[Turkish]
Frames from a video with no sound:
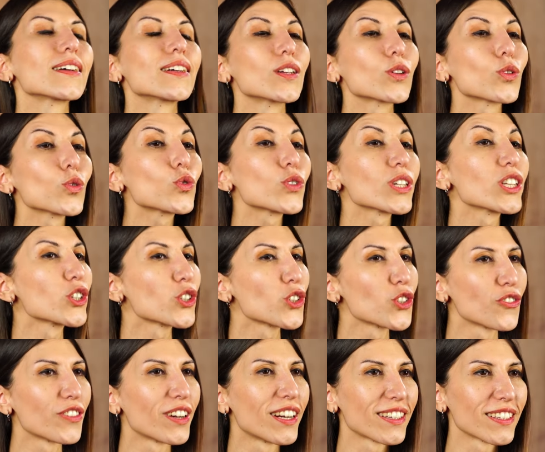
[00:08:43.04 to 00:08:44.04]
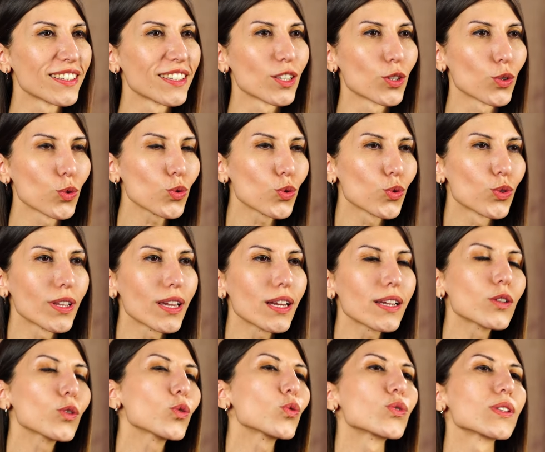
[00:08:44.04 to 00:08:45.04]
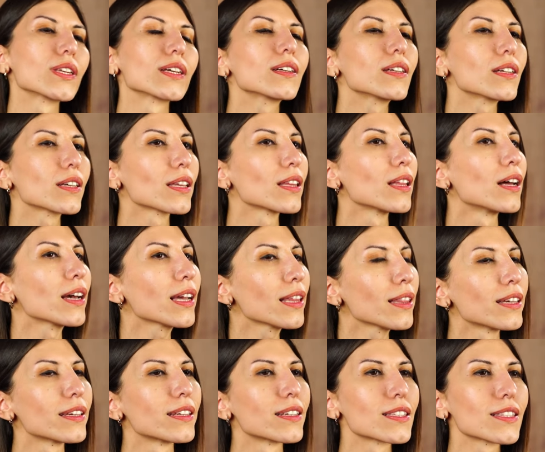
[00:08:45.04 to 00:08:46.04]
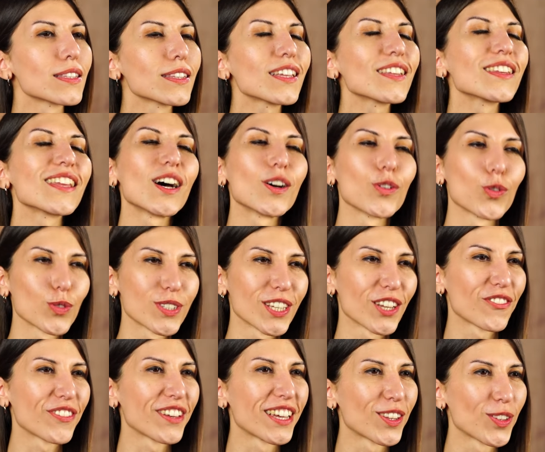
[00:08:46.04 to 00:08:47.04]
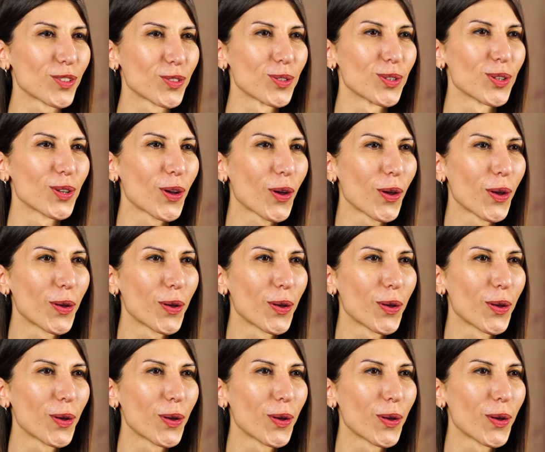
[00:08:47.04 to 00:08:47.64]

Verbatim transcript: 43 inç civarındaki ürünler %40 ila 50 arasında daha yüksek fiyatlı oluyor.